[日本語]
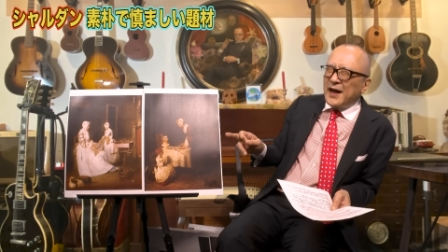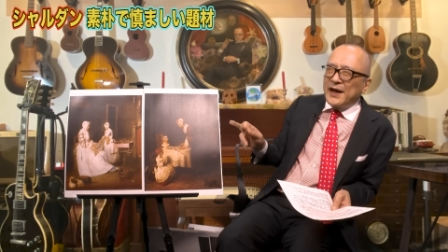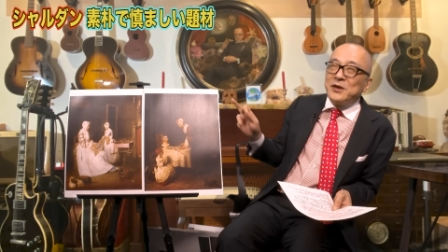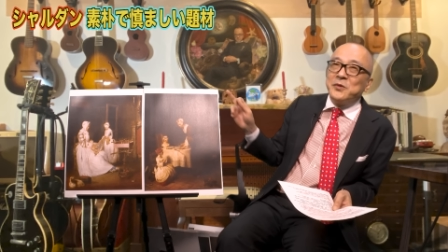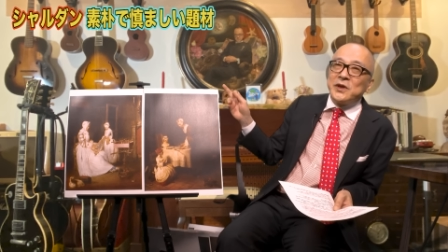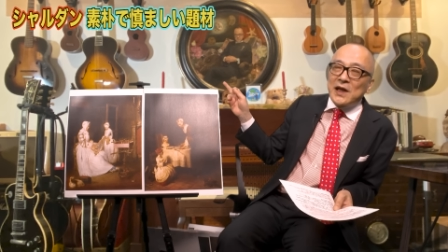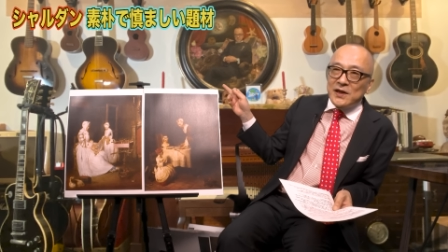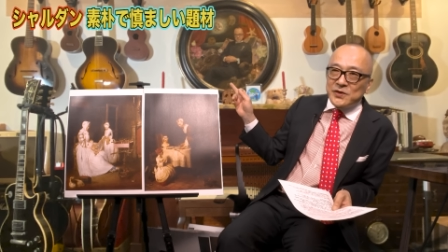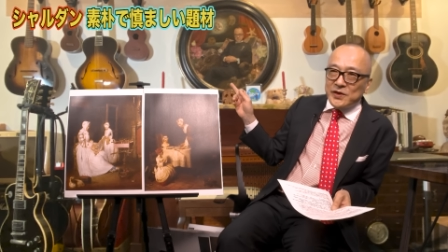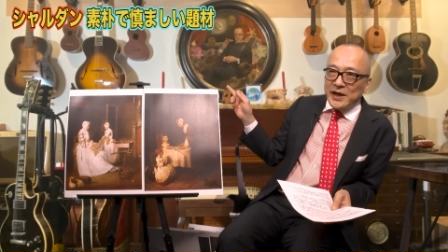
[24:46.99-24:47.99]

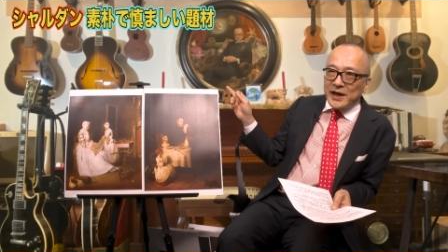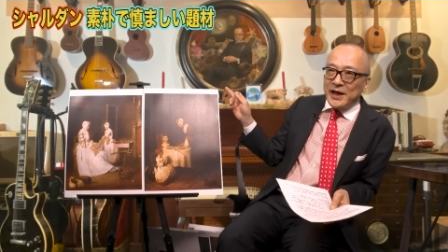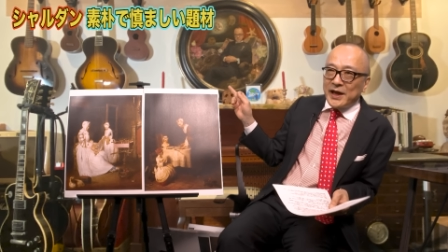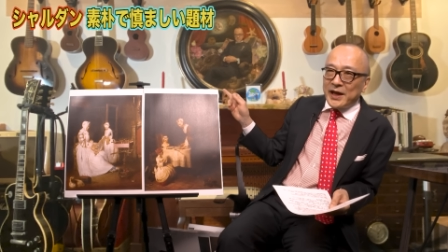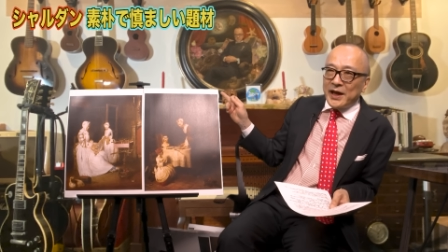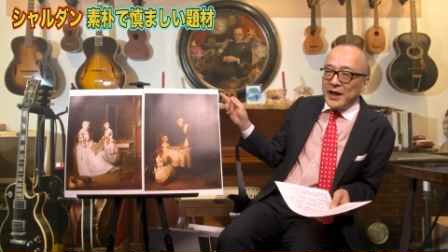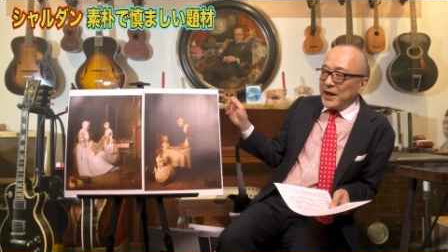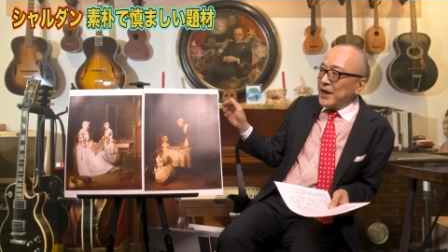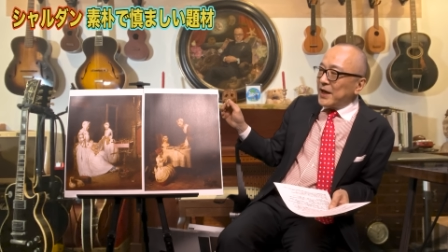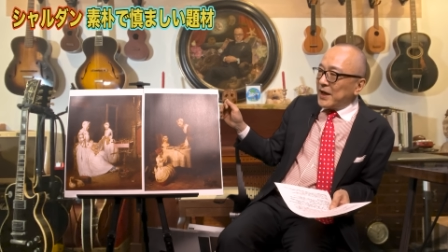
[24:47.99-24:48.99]
エルミタージュに
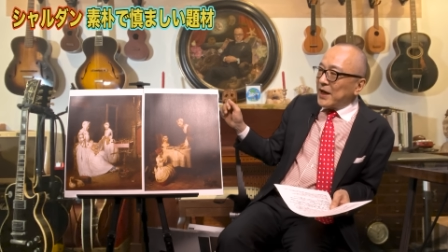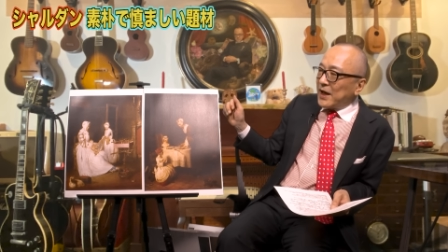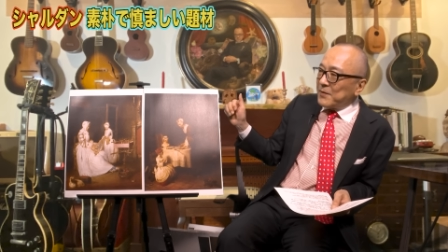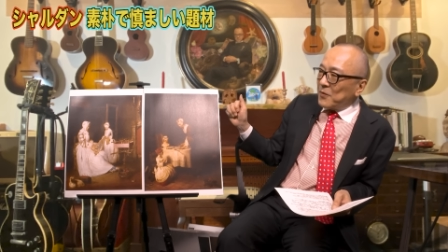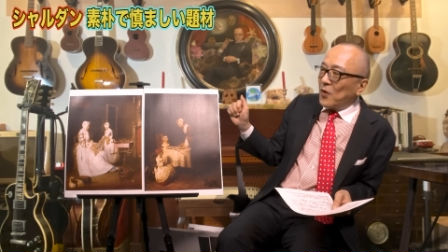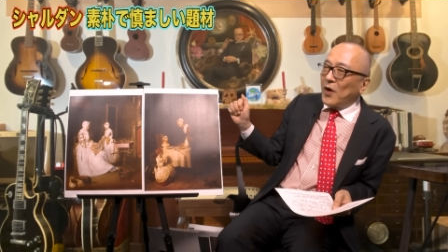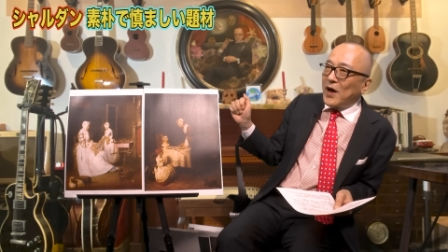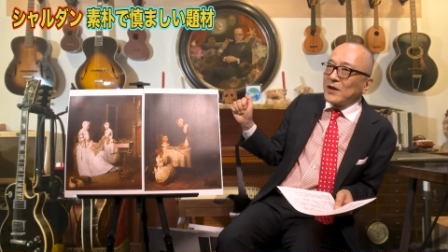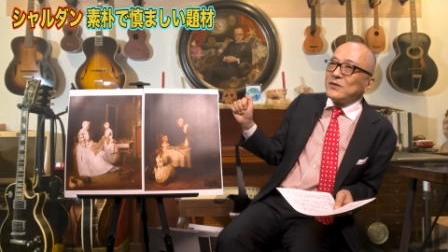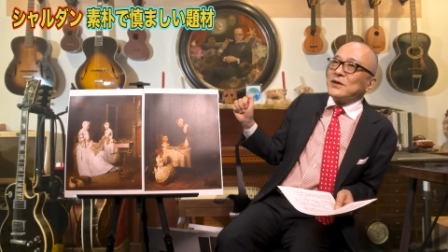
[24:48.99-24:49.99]
も
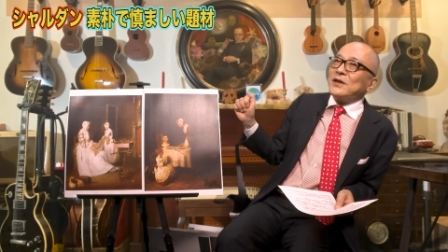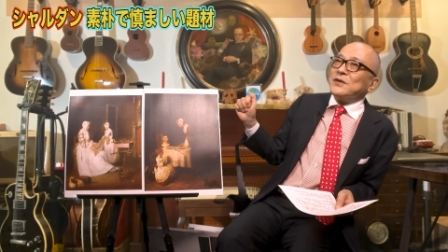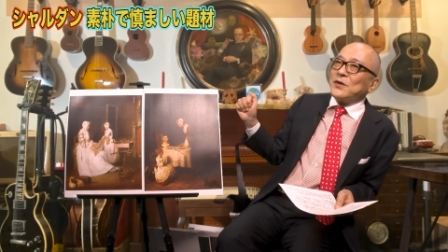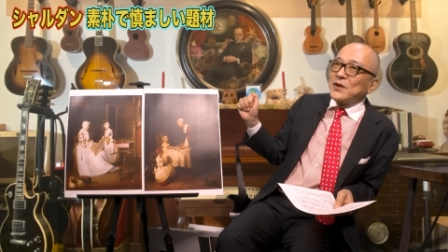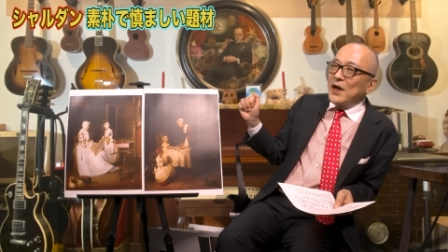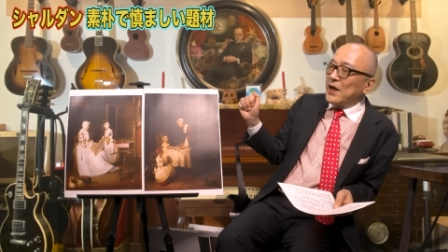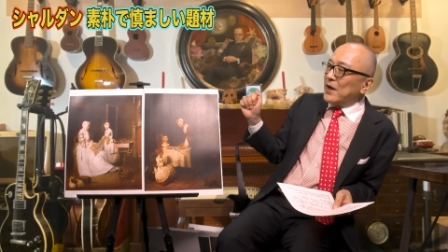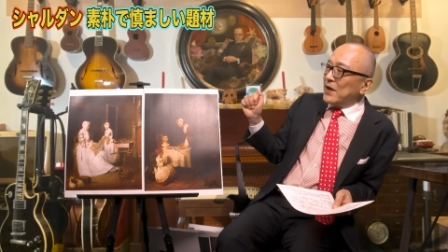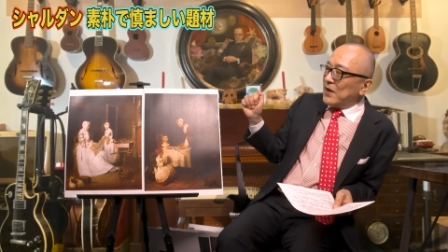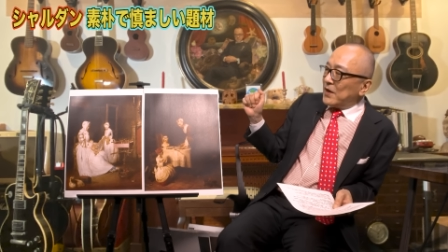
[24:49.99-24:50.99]
あるんですよね。
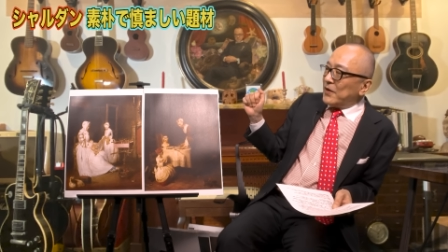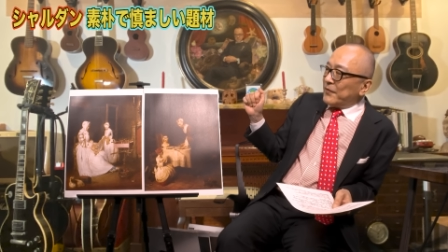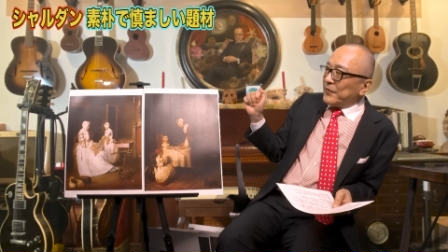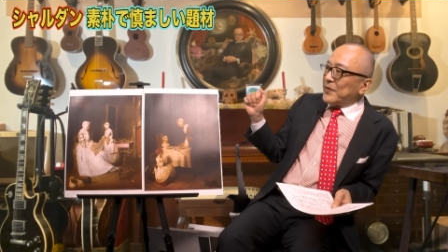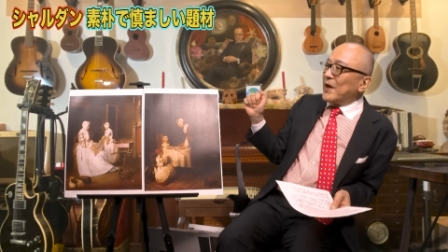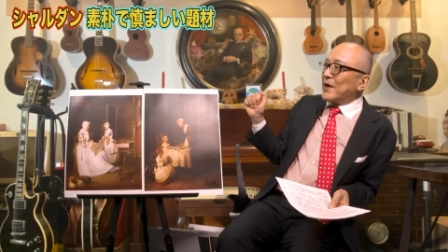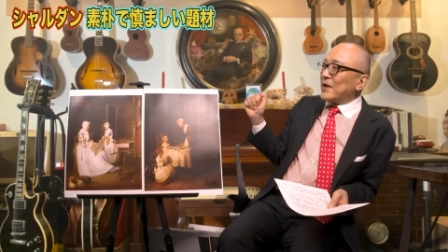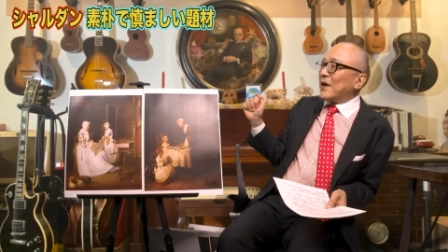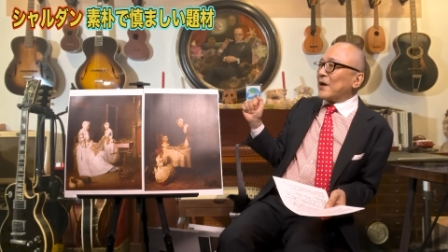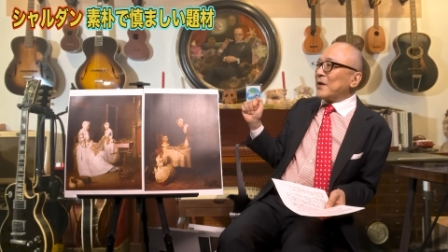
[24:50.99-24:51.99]
だか
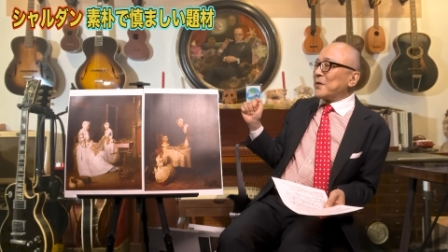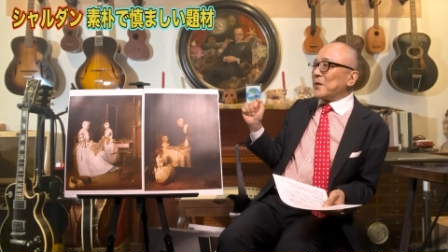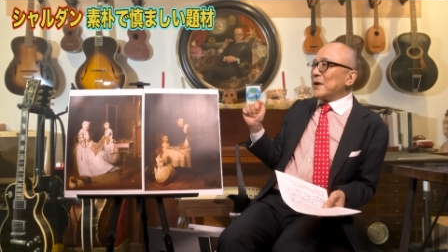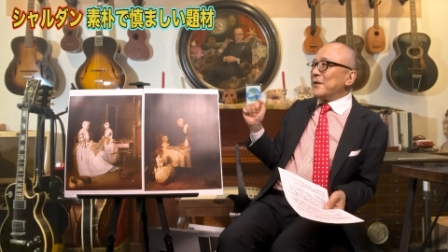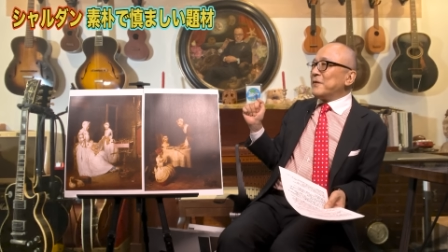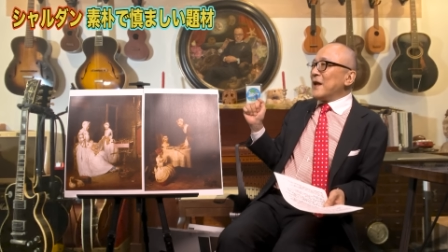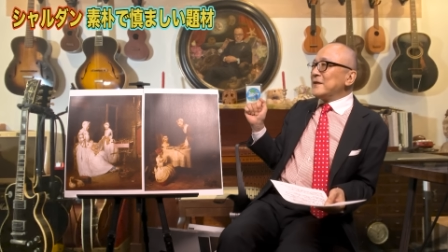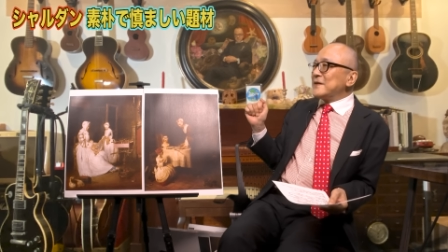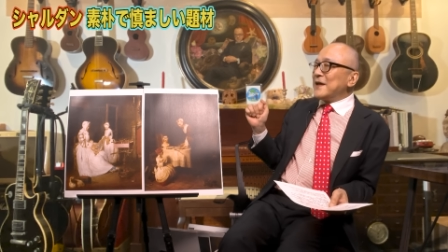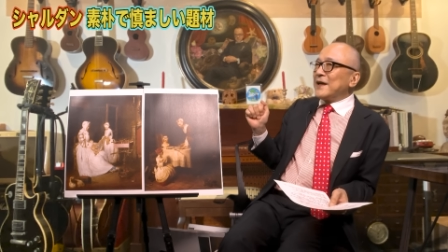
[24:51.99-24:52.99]
らこれ
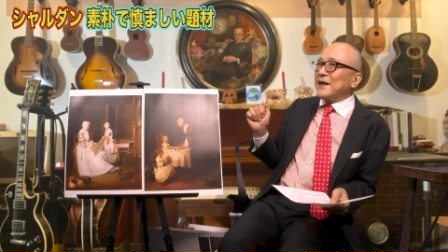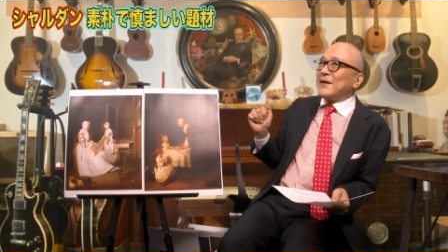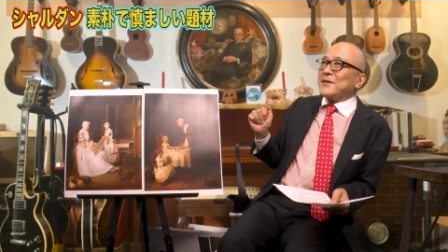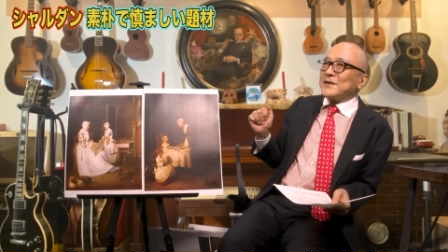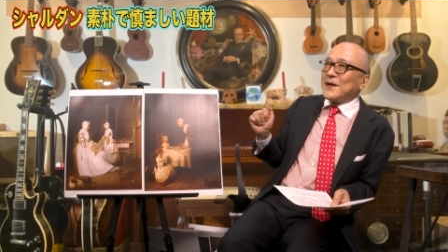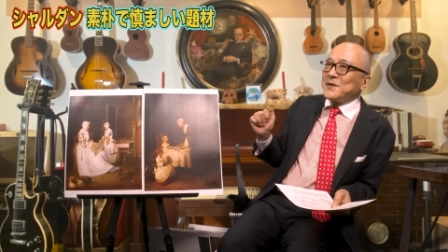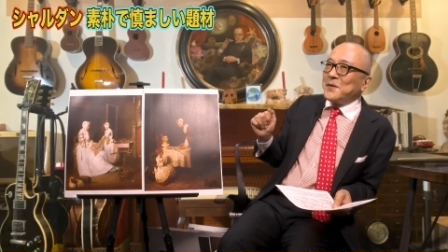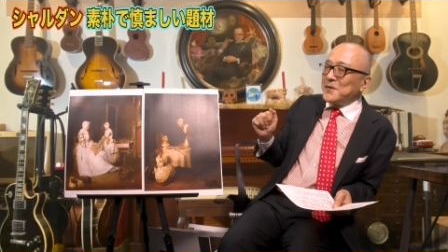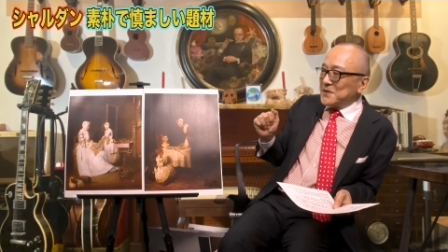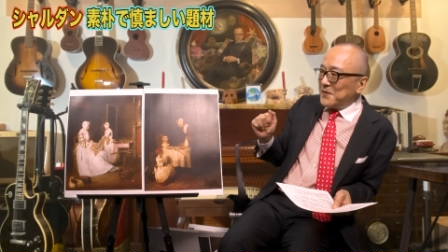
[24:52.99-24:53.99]
フランスだけじゃなくて
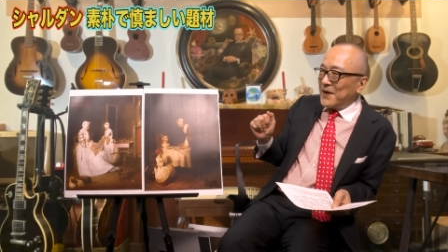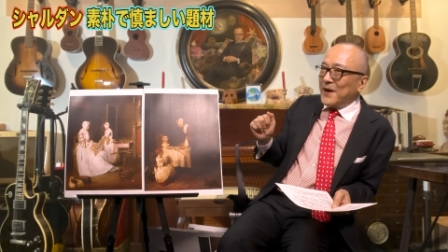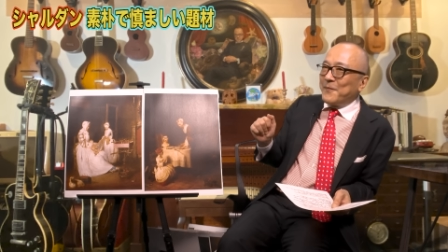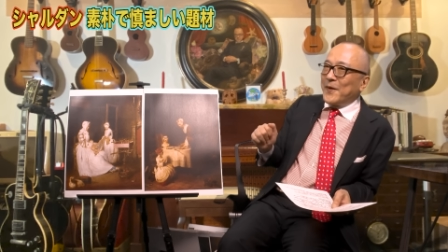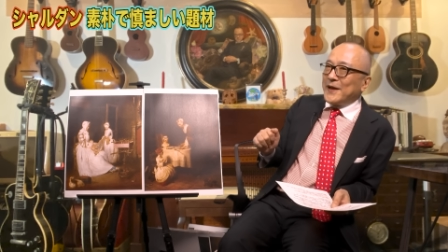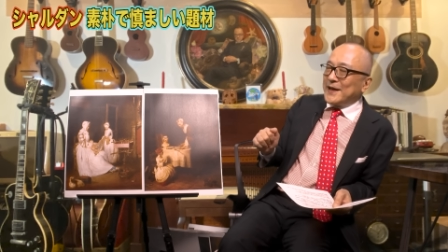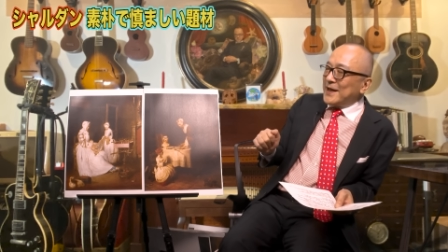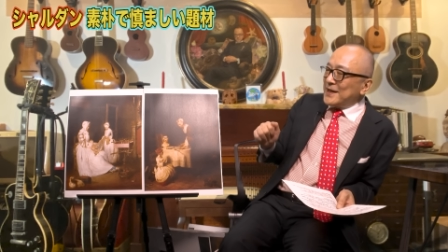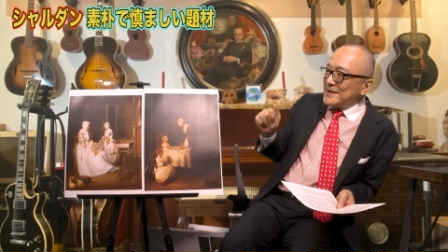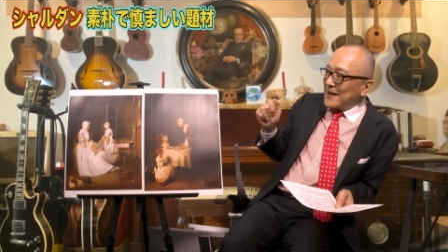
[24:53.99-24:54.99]
当時はやっぱり
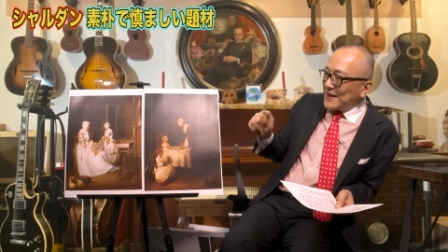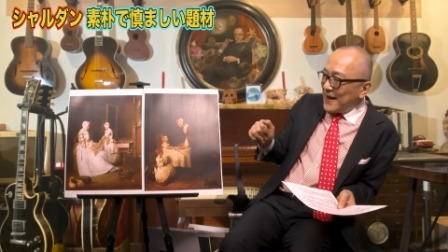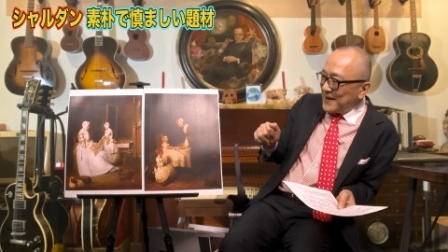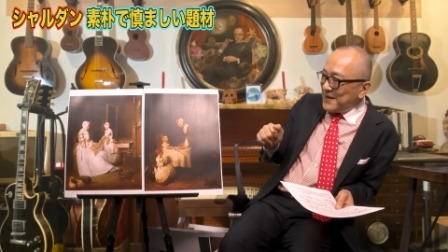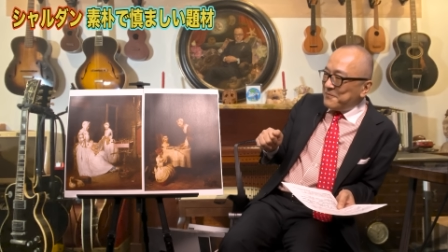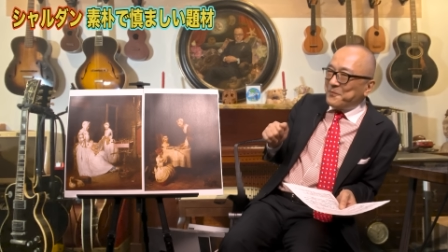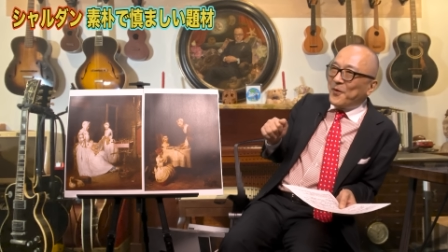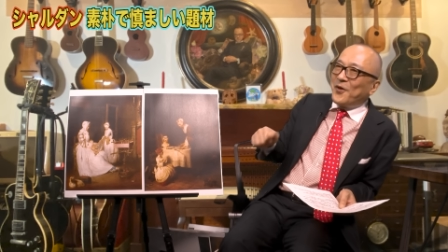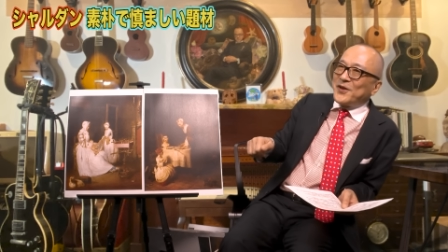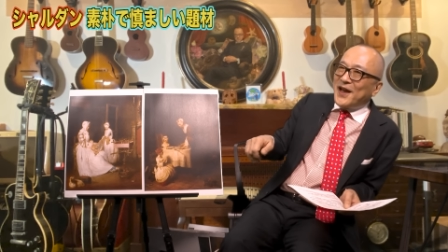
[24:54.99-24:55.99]
チャラい一
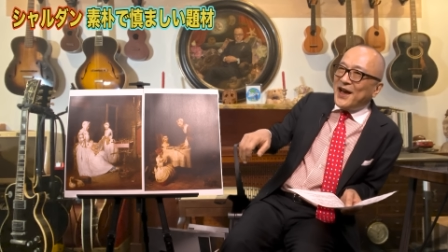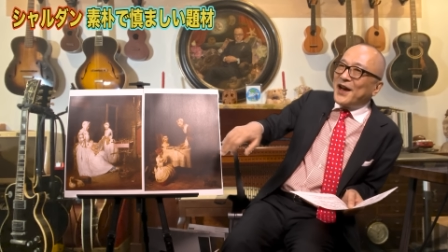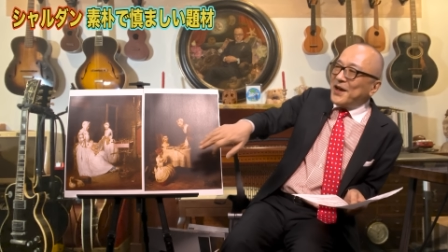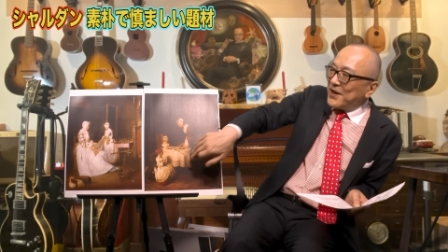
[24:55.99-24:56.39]
方で